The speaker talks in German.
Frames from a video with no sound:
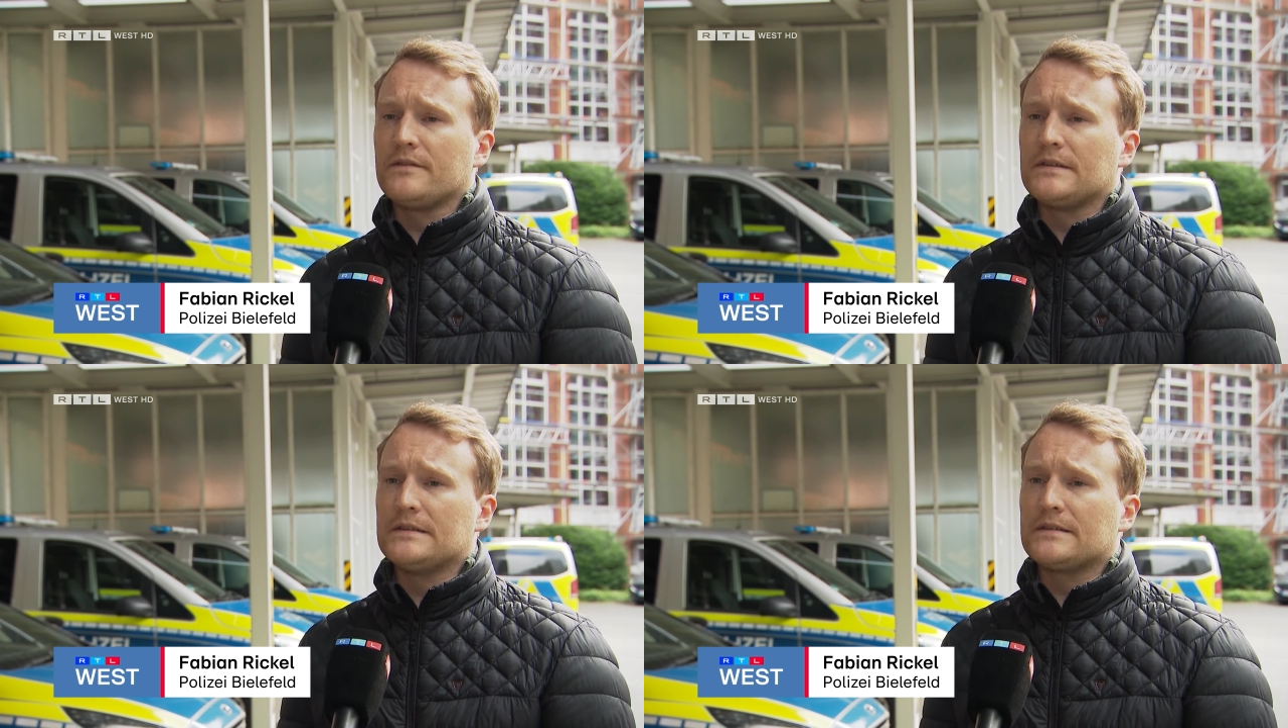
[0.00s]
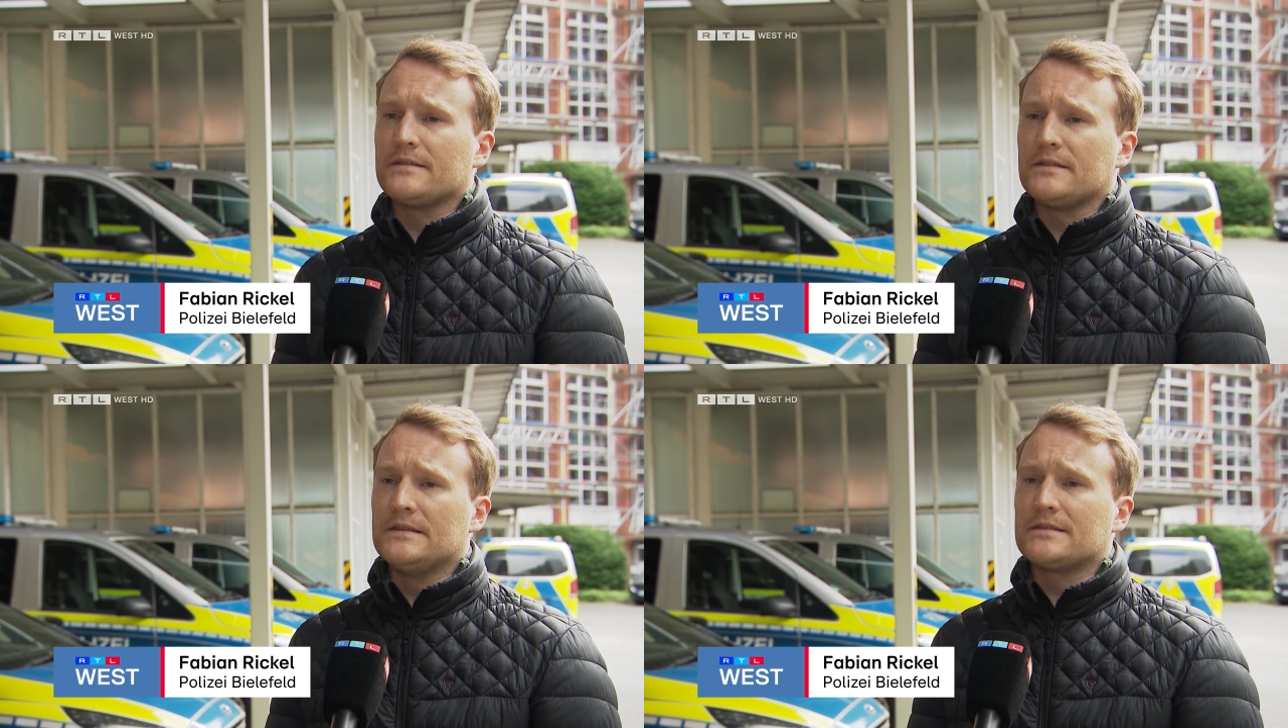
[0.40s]
sind,
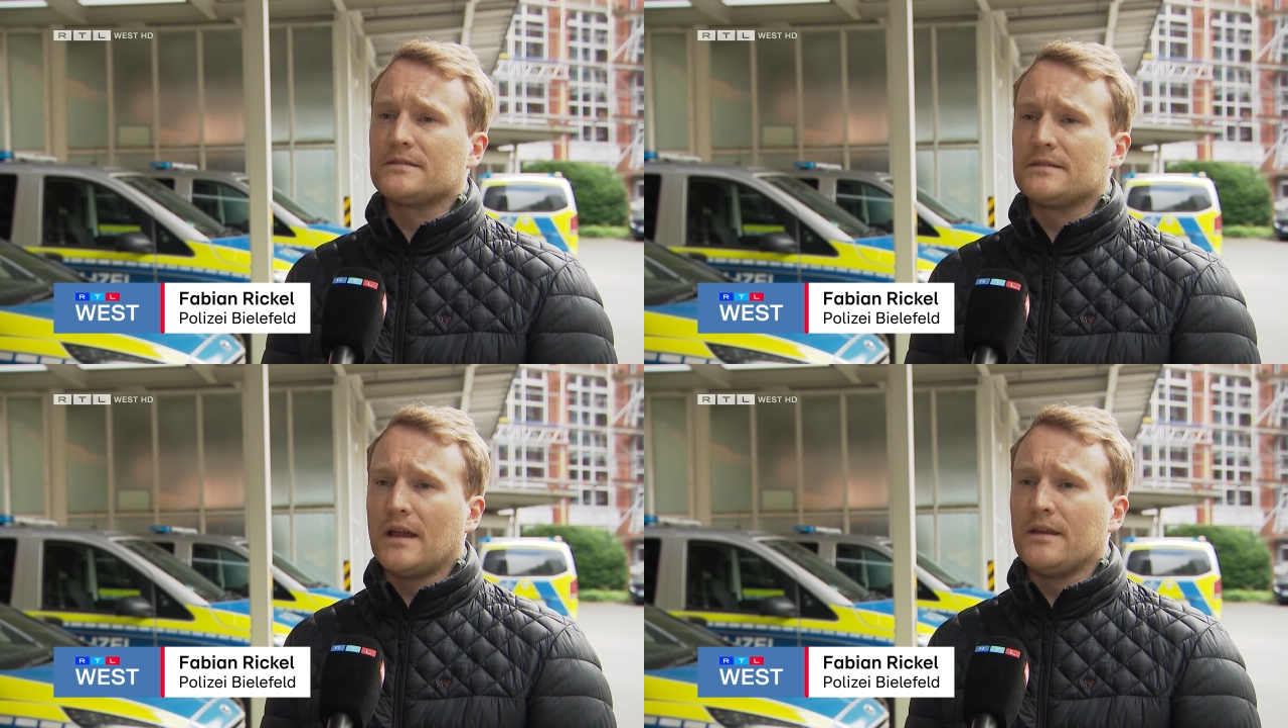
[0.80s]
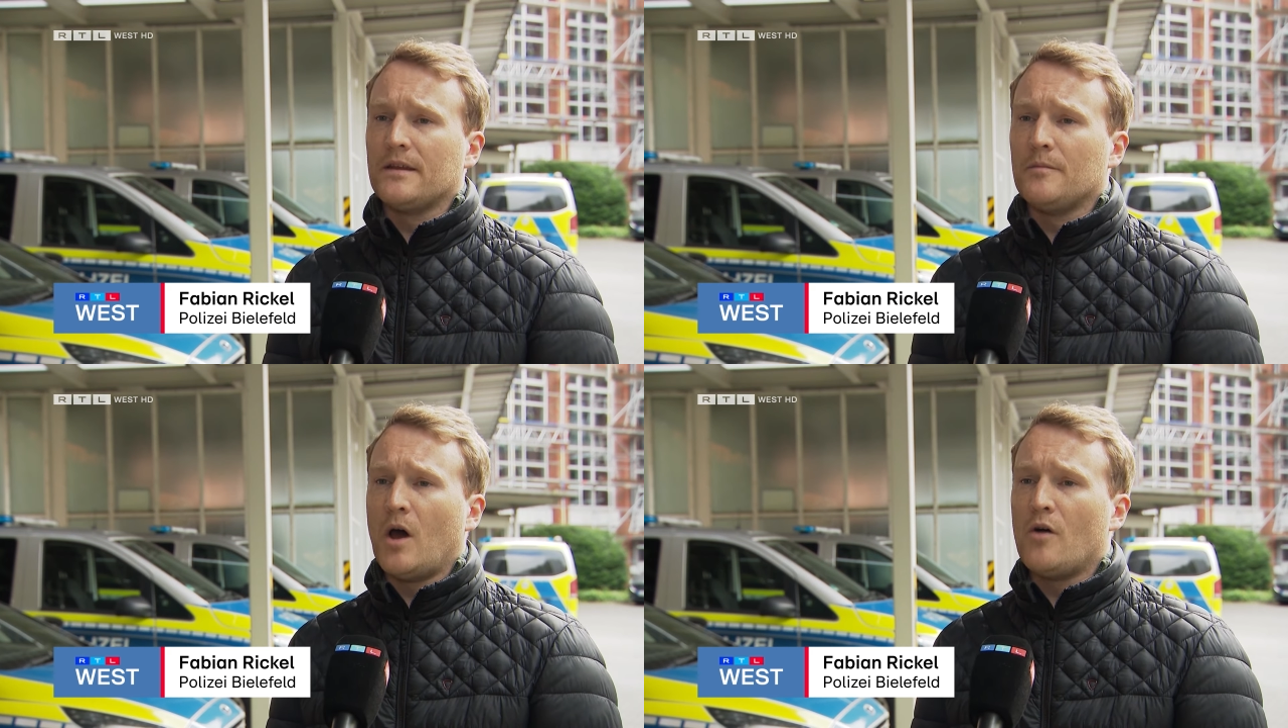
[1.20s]
sind
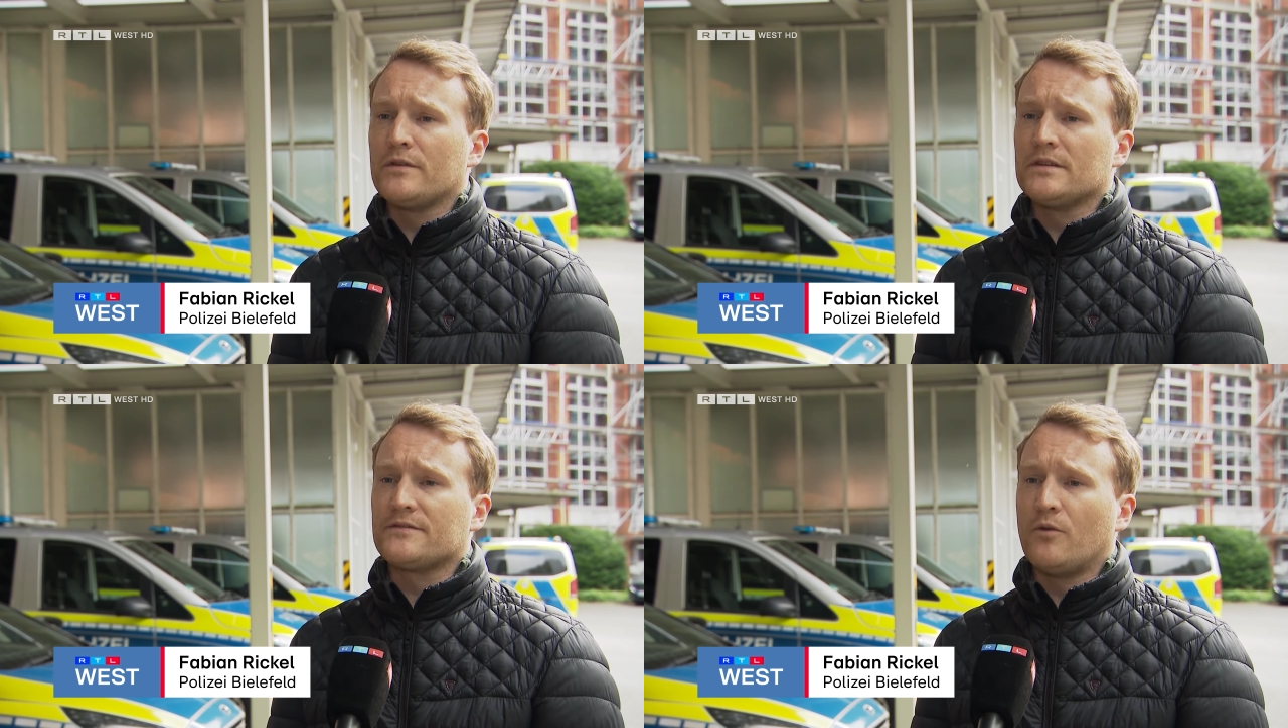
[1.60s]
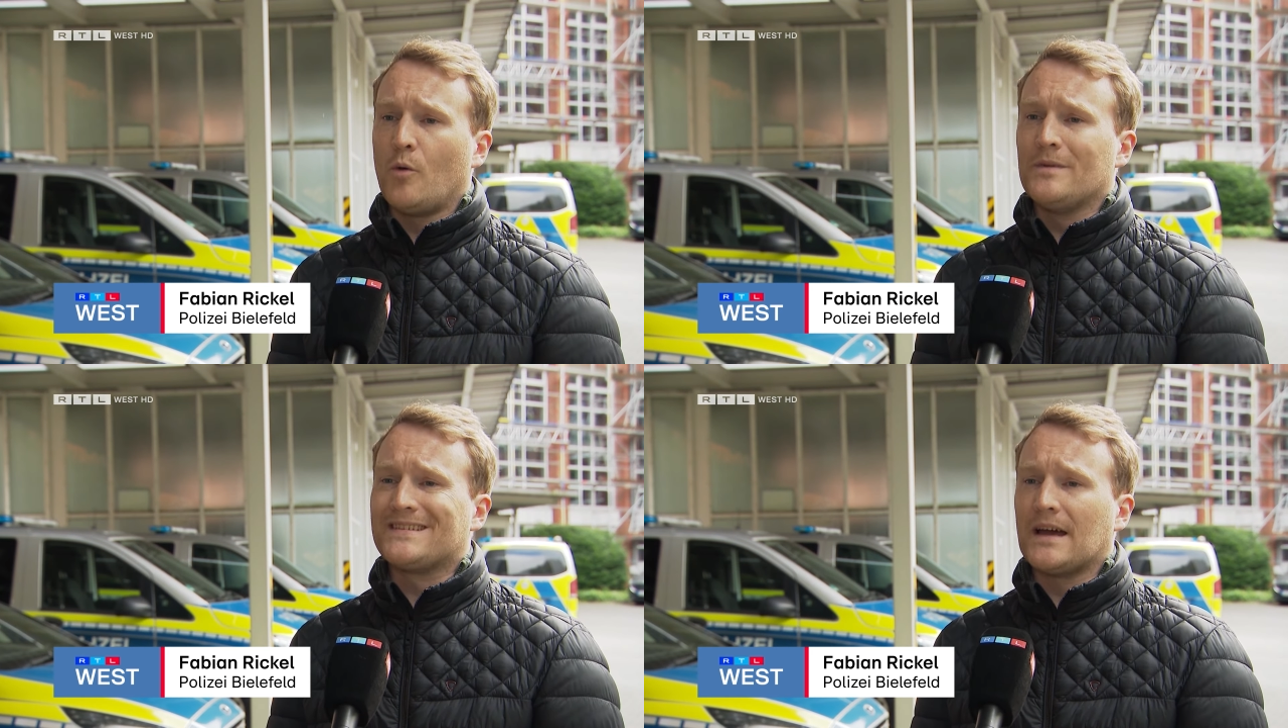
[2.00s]
dann im Laufe des
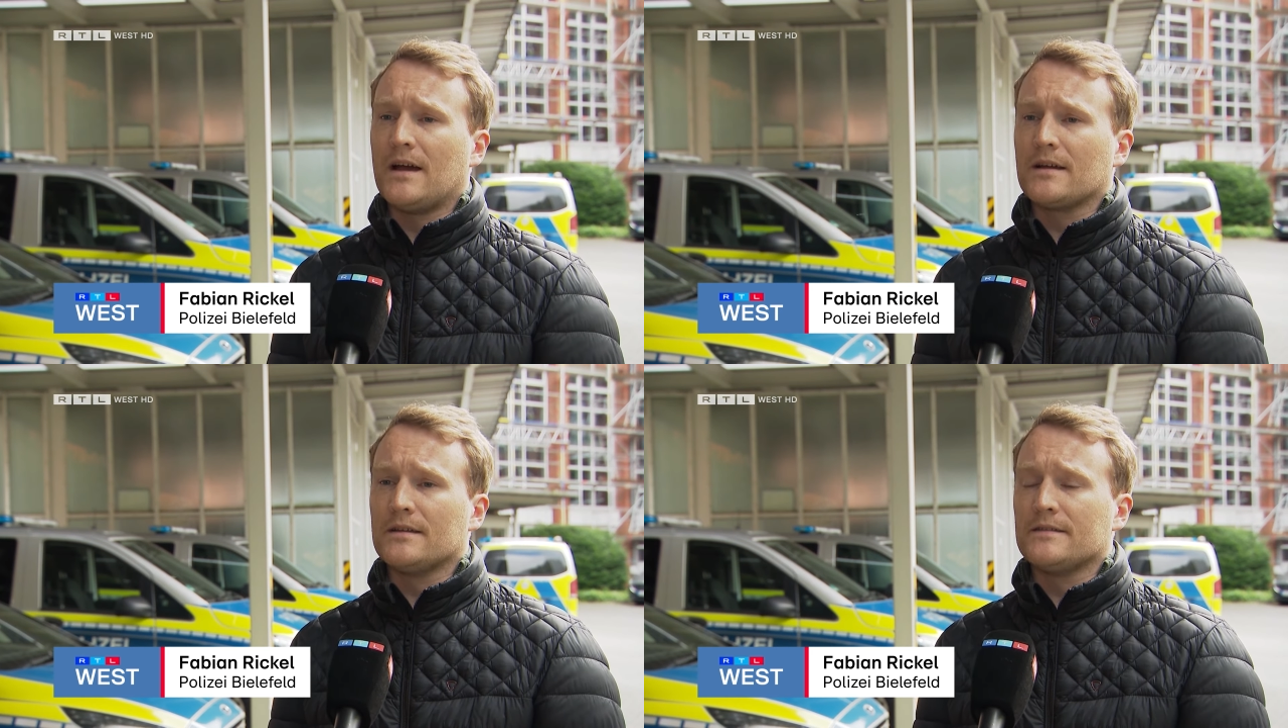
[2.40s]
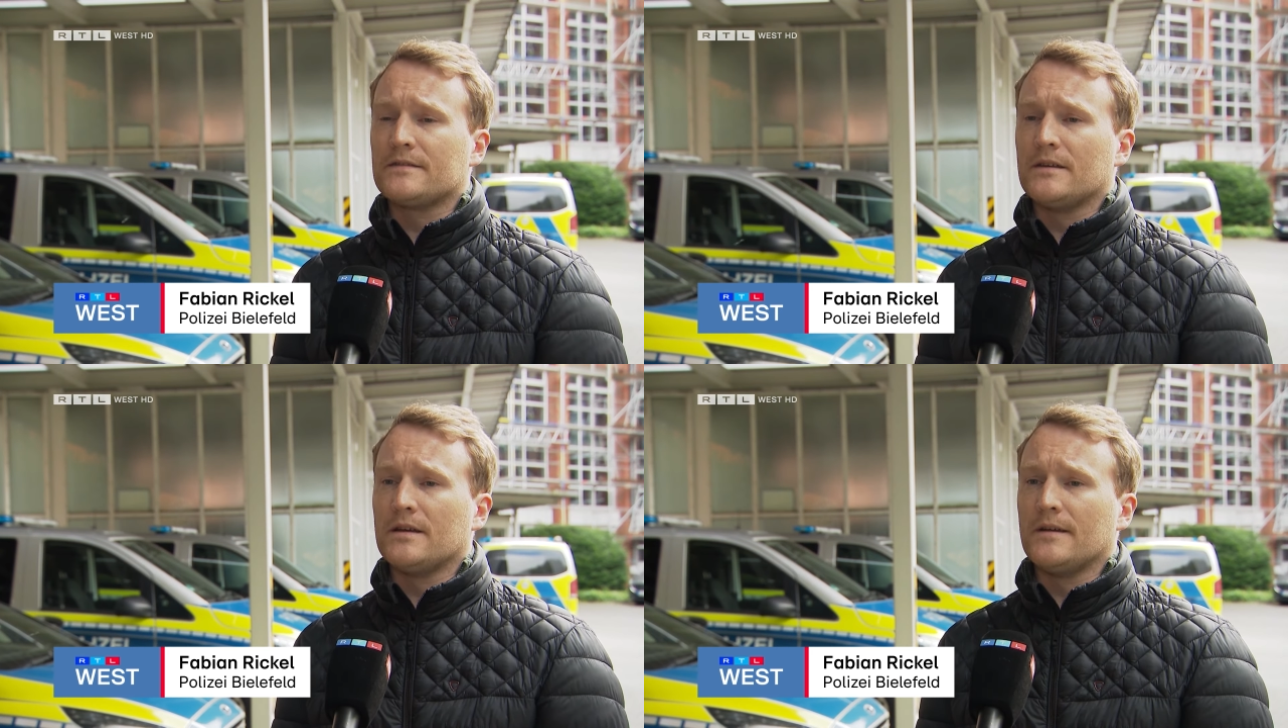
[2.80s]

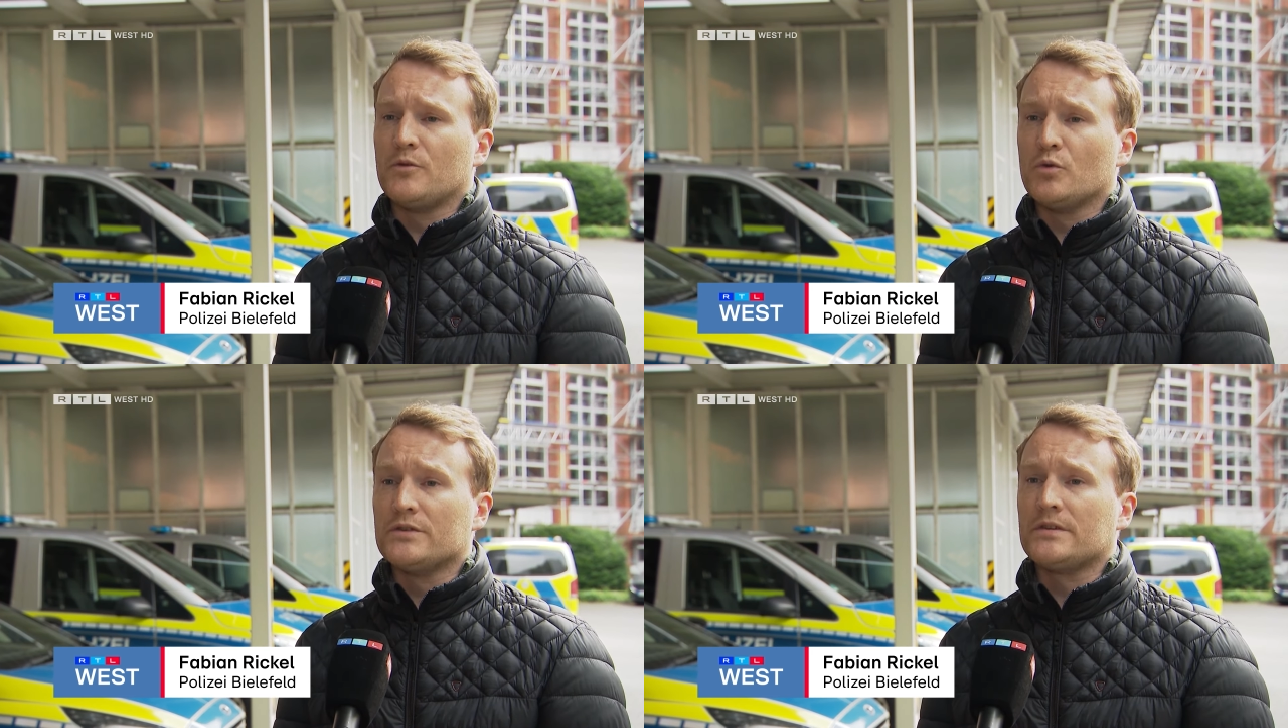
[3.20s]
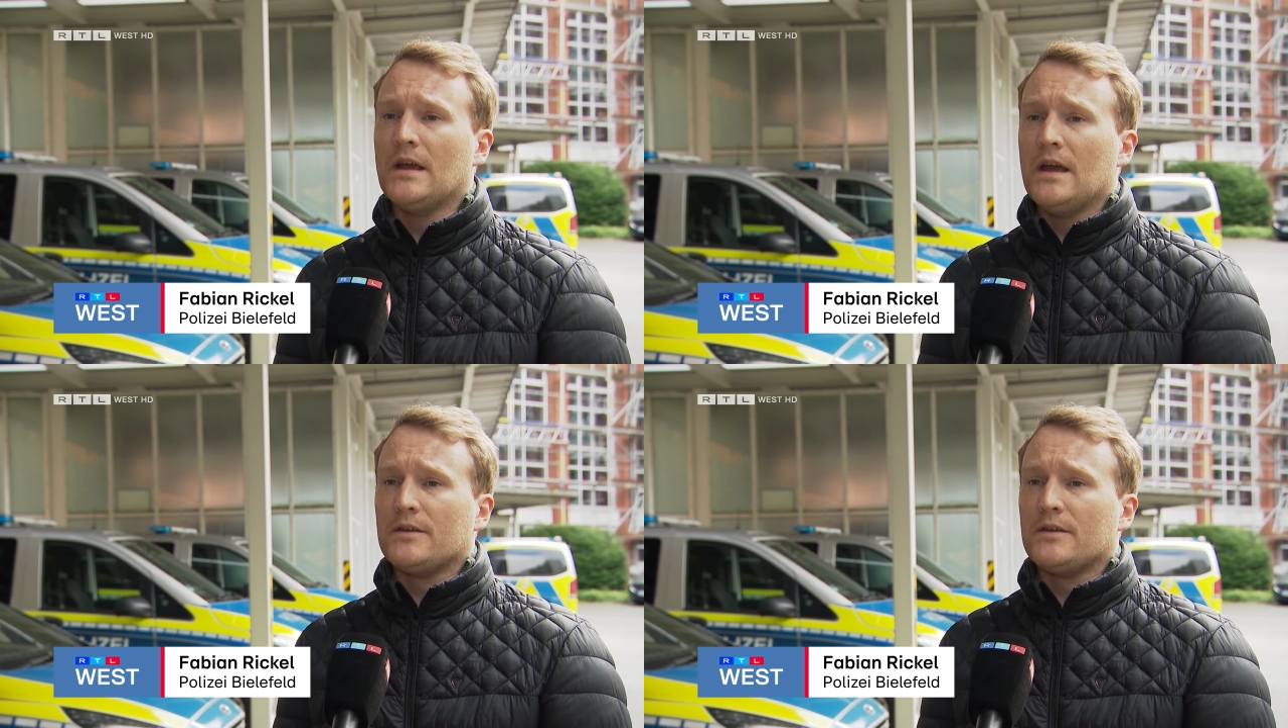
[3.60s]
Vormittages äh, durch